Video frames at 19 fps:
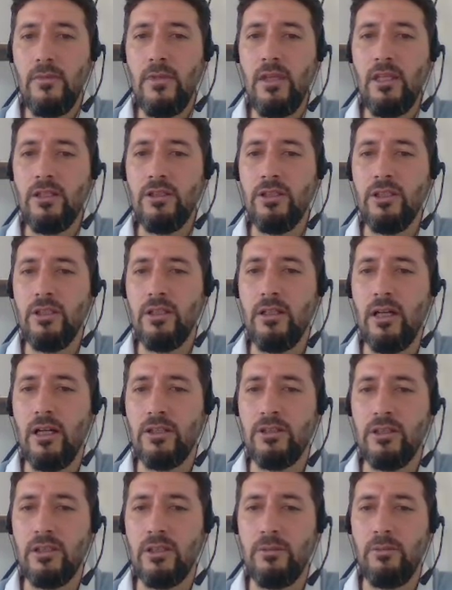Şimdi
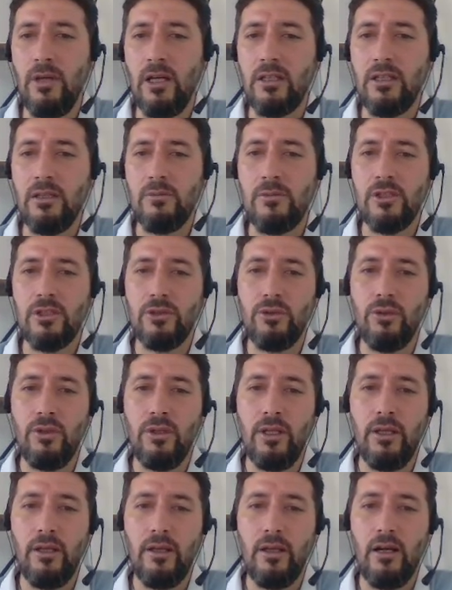karşılıklı baktığımızda
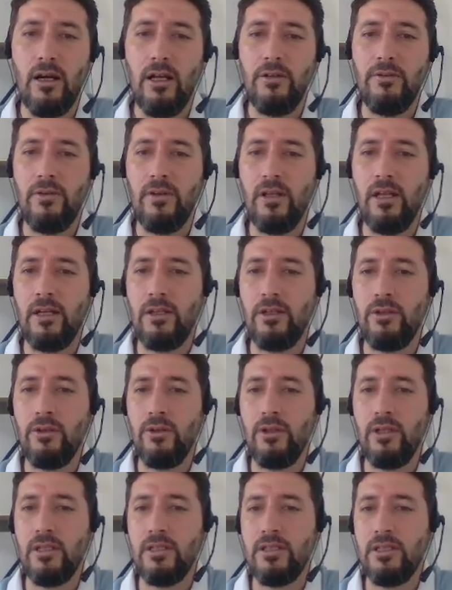şöyle alfalar
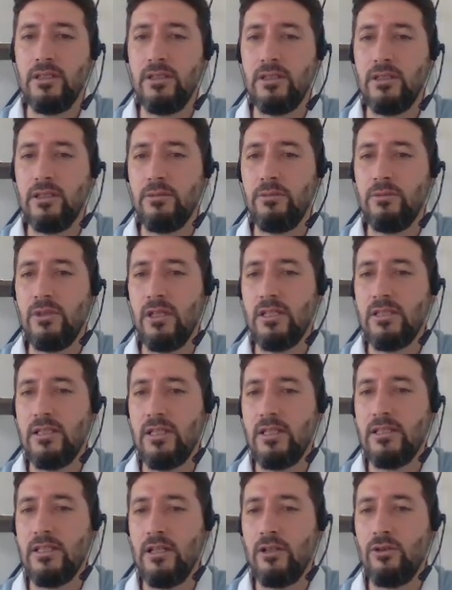gidiyor. X eşittir buradan
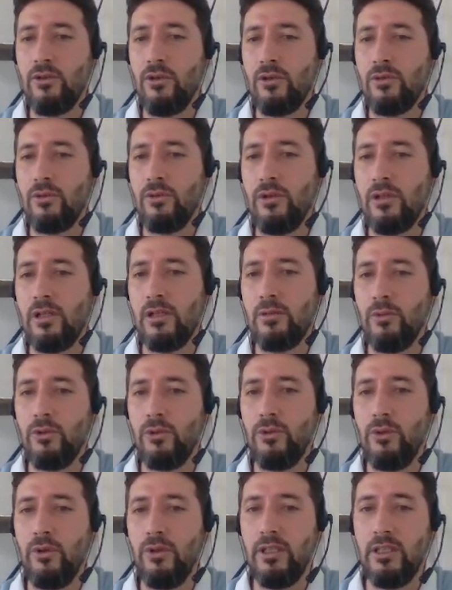84 olarak
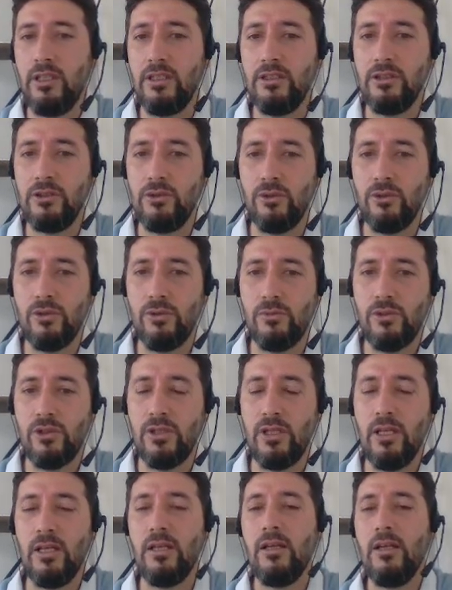buluyor. İkinci
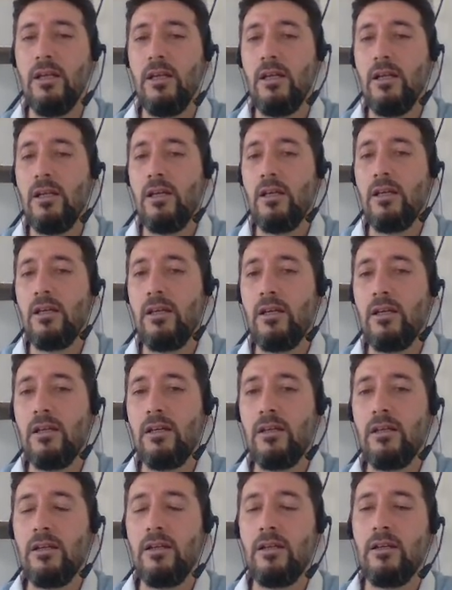çözümümüzde e,
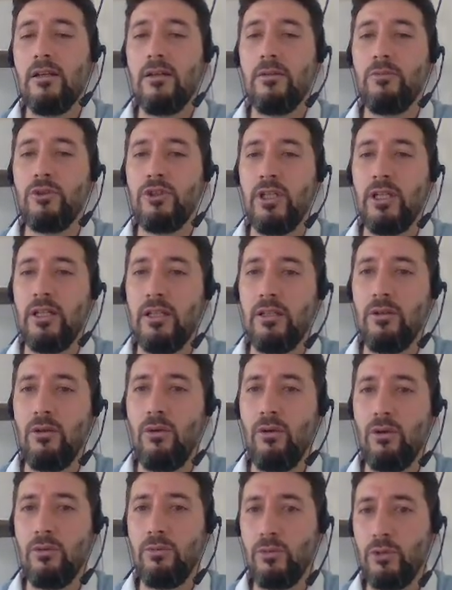bu şekilde
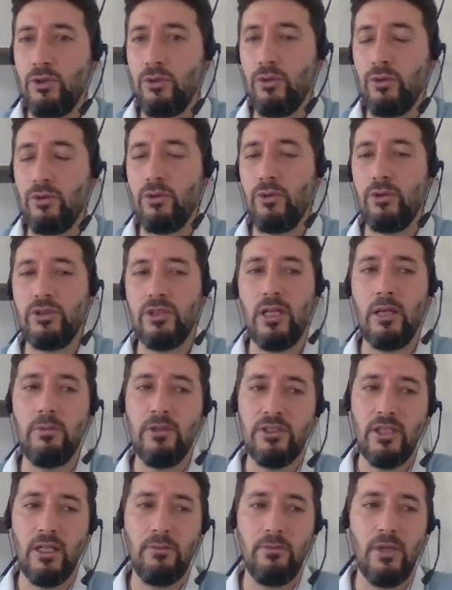olmuş oluyor.
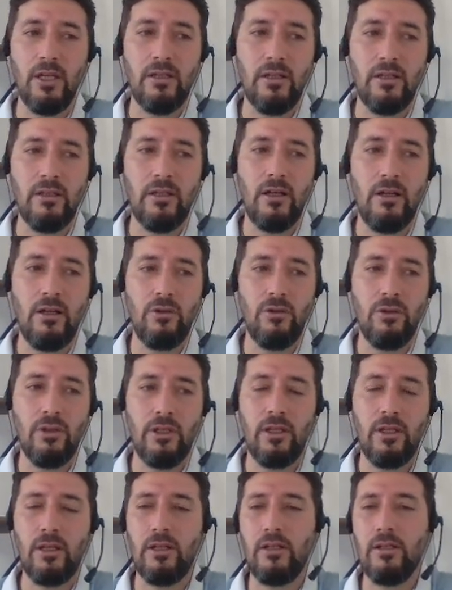Ama çemberden daha
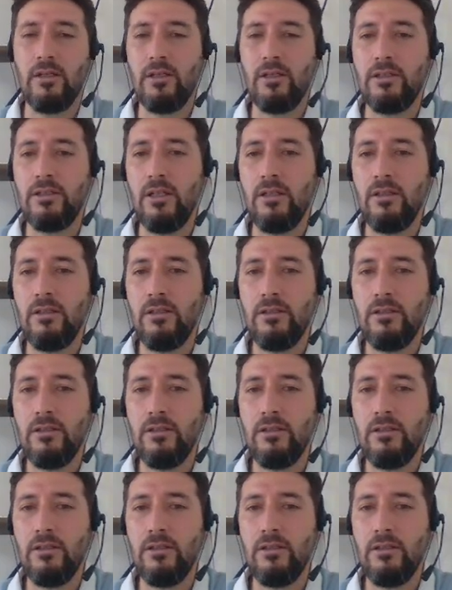kolay arkadaşlar.